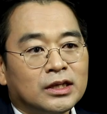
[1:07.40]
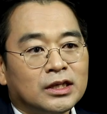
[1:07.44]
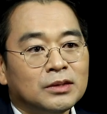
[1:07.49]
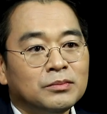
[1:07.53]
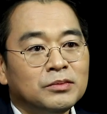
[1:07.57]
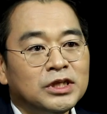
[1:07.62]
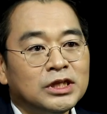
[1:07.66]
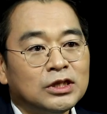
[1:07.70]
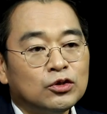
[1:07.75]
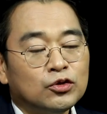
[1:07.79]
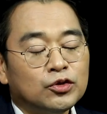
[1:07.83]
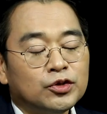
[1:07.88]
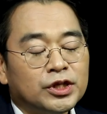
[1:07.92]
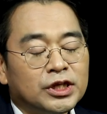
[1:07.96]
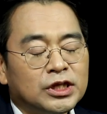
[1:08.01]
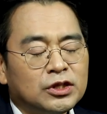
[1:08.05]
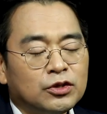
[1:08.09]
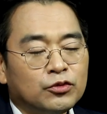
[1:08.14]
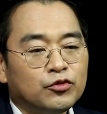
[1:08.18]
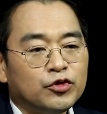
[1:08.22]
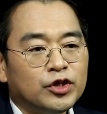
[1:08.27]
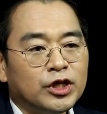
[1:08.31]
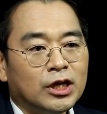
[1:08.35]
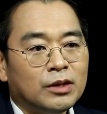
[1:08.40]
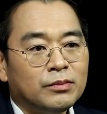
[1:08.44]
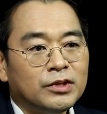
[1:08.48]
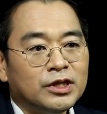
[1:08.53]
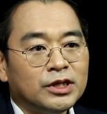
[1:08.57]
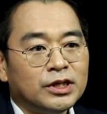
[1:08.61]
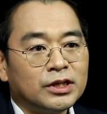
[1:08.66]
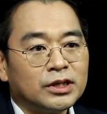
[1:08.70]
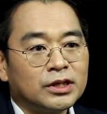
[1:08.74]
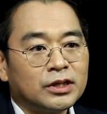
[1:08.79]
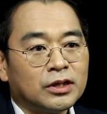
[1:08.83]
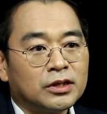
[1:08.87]
음식 중에서 위암을
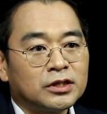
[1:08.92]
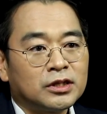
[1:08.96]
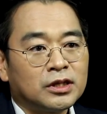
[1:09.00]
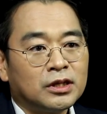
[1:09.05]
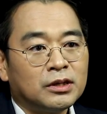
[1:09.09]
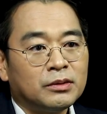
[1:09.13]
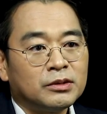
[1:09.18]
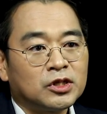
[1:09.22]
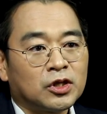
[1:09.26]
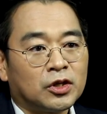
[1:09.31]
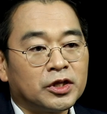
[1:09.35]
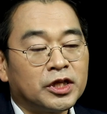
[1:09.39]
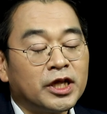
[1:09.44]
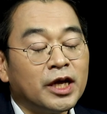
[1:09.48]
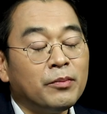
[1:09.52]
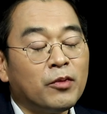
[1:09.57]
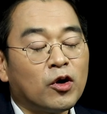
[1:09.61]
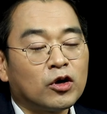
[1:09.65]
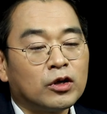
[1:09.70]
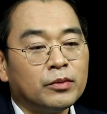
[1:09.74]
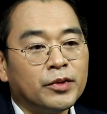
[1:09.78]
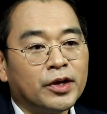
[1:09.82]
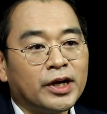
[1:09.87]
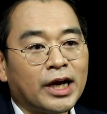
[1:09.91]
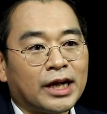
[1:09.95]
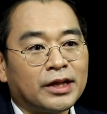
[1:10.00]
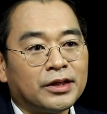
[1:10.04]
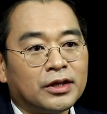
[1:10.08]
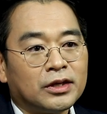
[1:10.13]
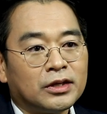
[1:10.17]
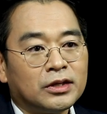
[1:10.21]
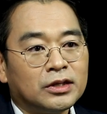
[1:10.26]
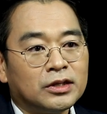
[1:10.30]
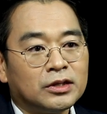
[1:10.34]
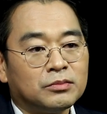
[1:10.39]
일으켜서 절대 먹으면 안
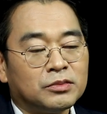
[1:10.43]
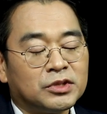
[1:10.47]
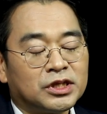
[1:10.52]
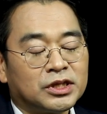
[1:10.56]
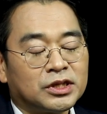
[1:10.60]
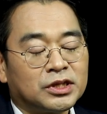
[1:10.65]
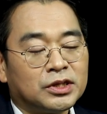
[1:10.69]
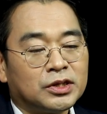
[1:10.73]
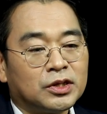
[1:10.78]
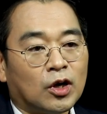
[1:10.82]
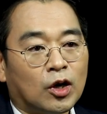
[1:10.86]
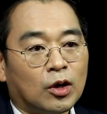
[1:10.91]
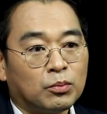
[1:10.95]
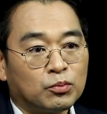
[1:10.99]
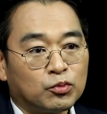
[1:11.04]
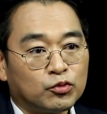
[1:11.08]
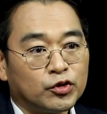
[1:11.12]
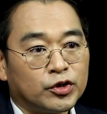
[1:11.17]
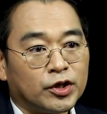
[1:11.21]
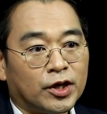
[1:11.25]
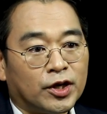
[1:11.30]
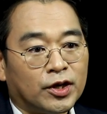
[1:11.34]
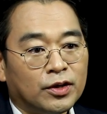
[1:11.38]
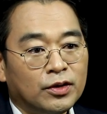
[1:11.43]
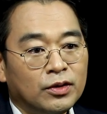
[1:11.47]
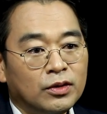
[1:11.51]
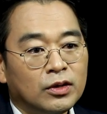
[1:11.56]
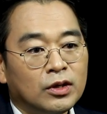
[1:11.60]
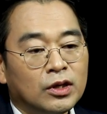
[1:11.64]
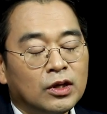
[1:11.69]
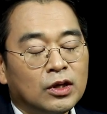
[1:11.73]
되는 음식은 없고요.